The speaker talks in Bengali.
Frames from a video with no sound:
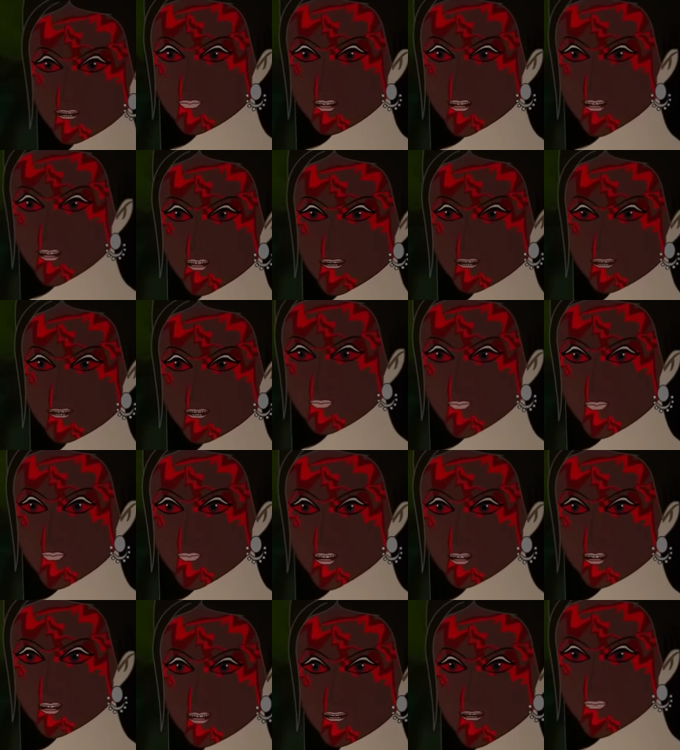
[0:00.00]
না
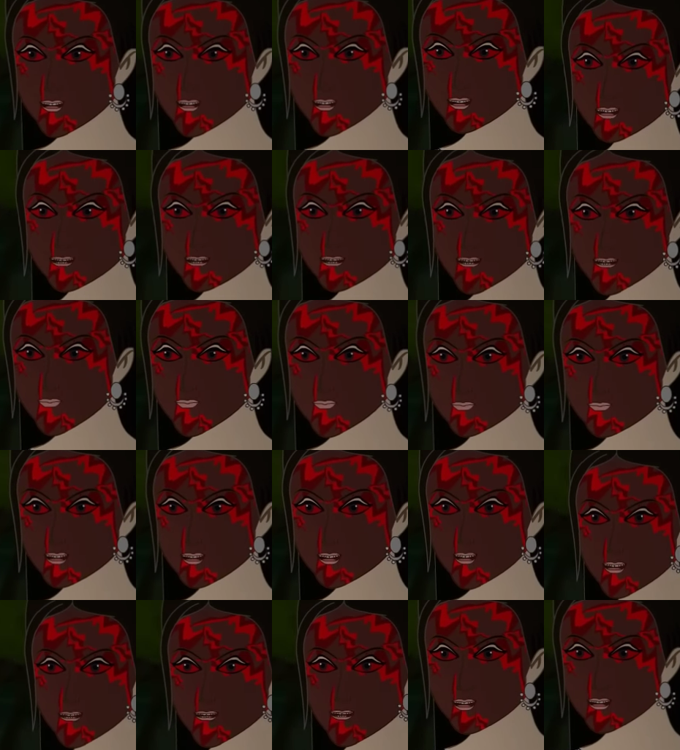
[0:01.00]
না
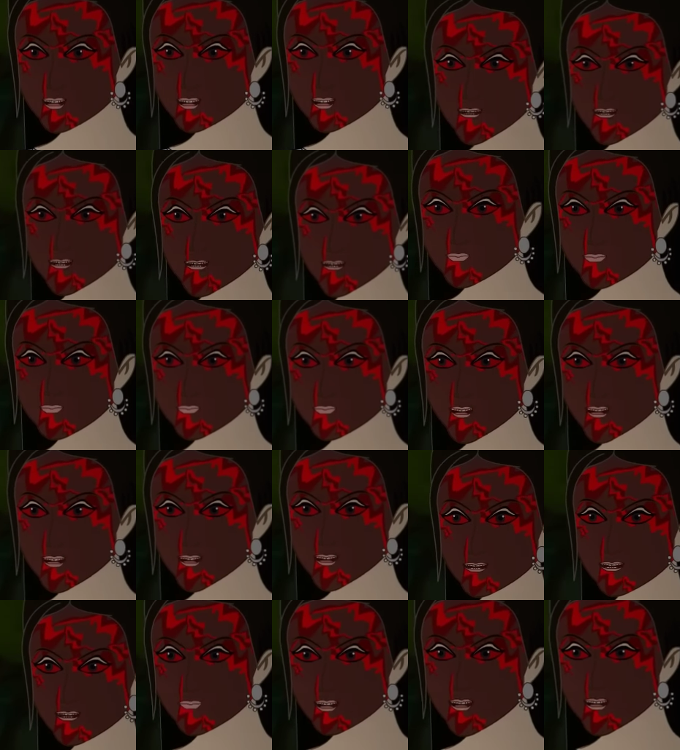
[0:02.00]
তুই এমনটা করিস
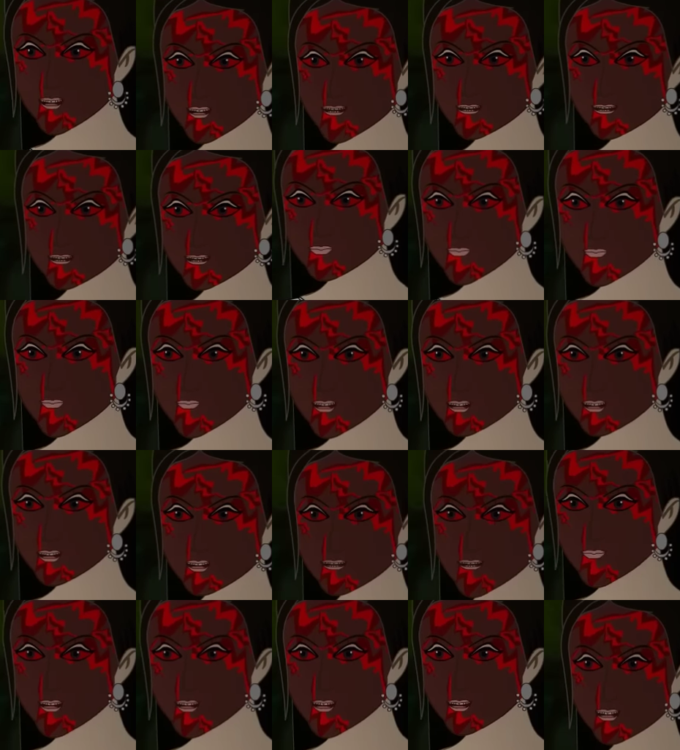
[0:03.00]
না তান্ত্রিক
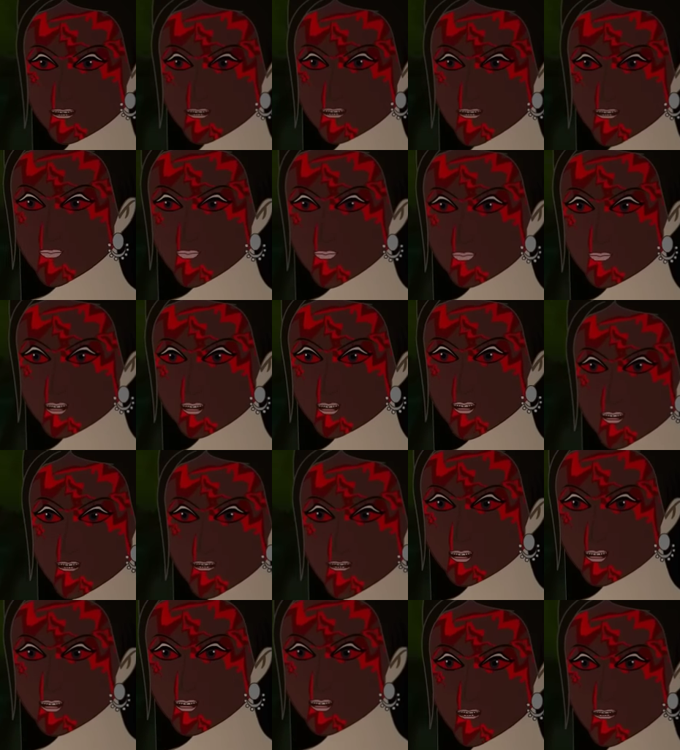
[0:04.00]
আমি তোকে ছাড়বো না
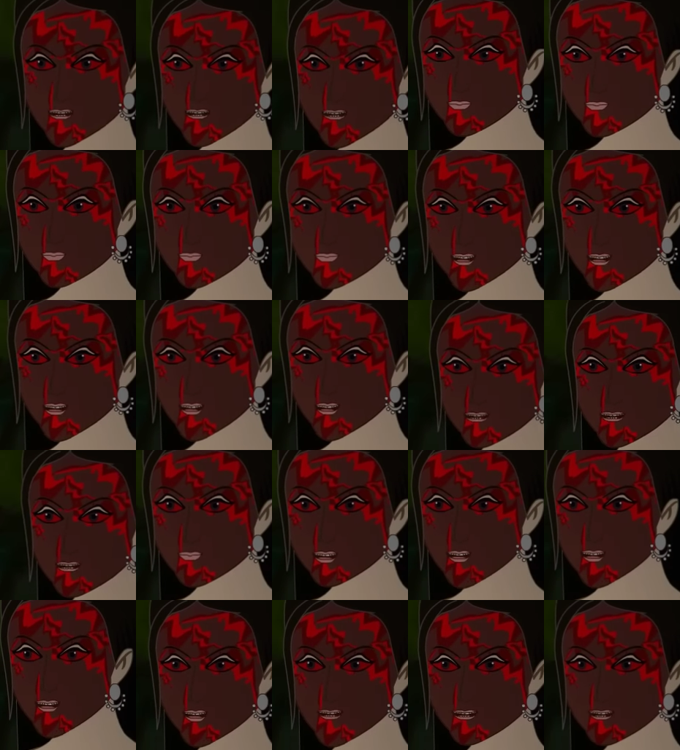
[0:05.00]
তোকে আমি
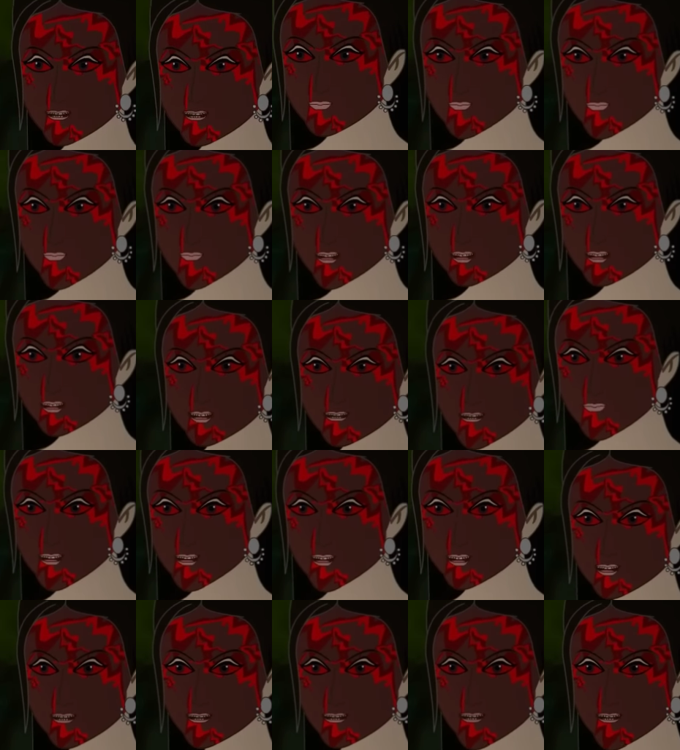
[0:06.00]
শেষ করে
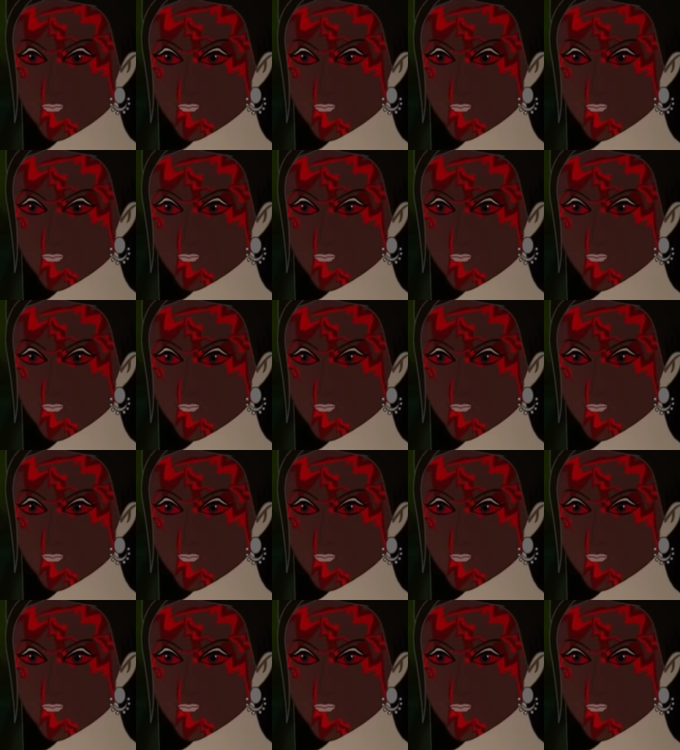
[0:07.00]
ফেলবো